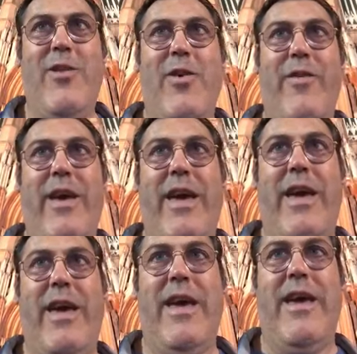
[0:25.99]

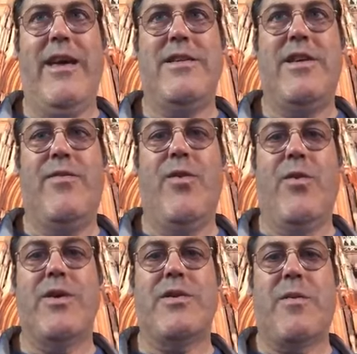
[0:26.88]
dove ci fu
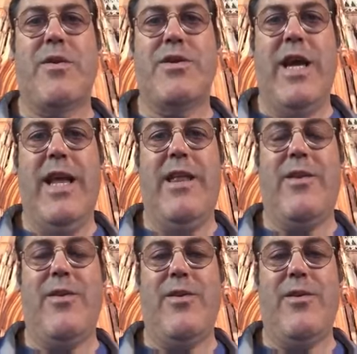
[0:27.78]
questo
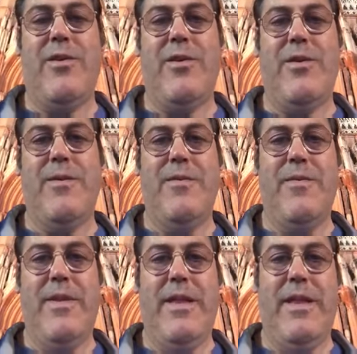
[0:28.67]

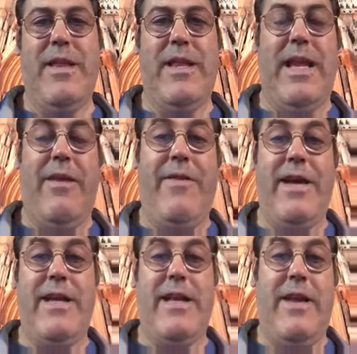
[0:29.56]
progetto della,
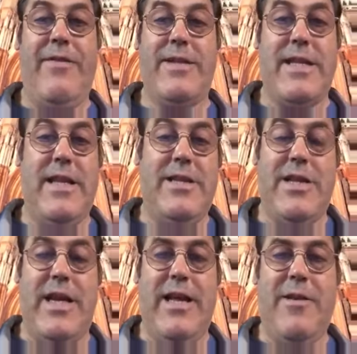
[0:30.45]
fe- della festa del
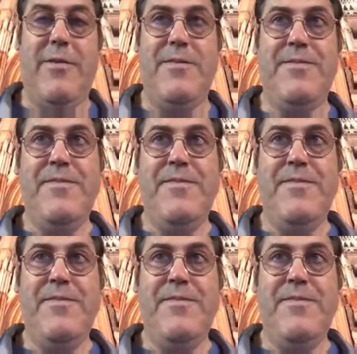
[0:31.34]
gelato